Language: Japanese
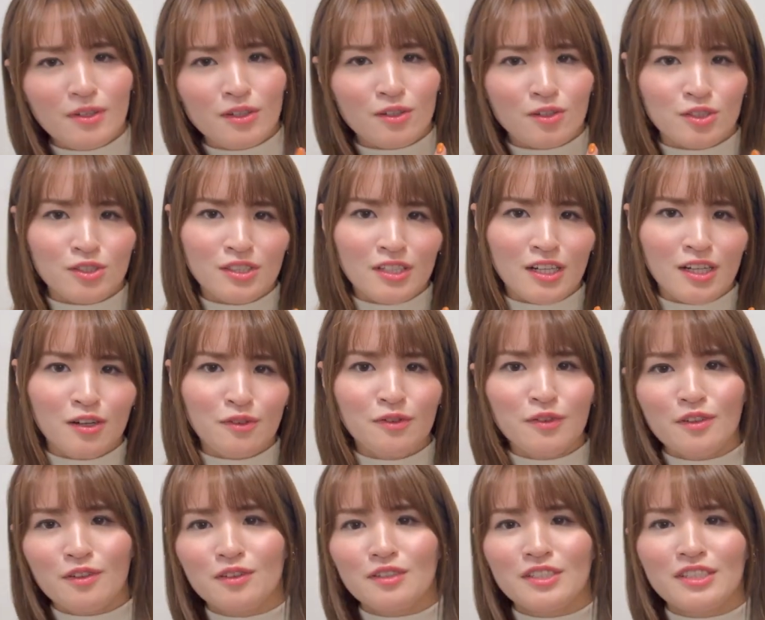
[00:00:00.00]
こちらを
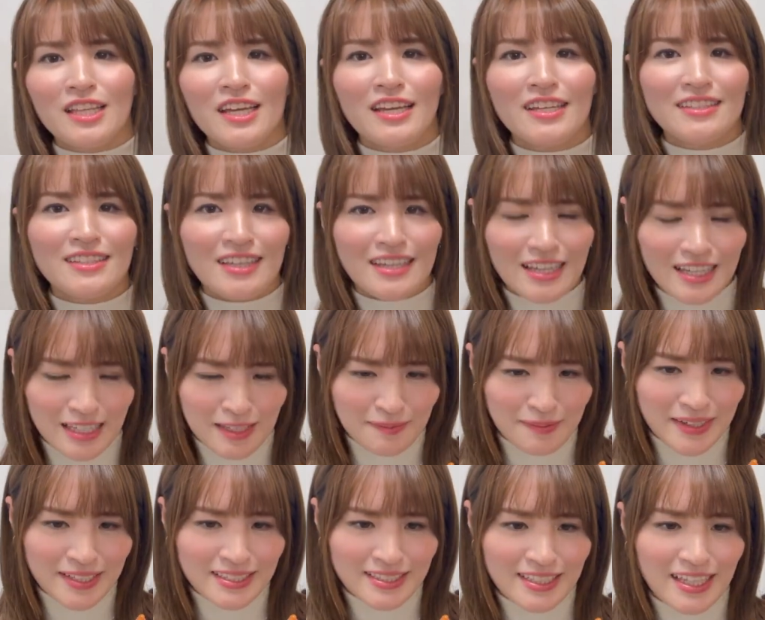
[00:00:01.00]
フォローしていただき
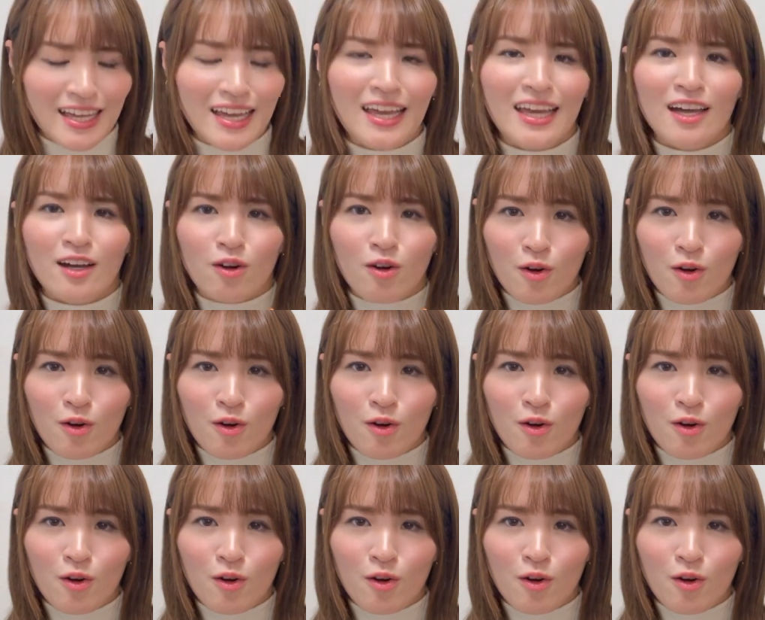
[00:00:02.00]
まして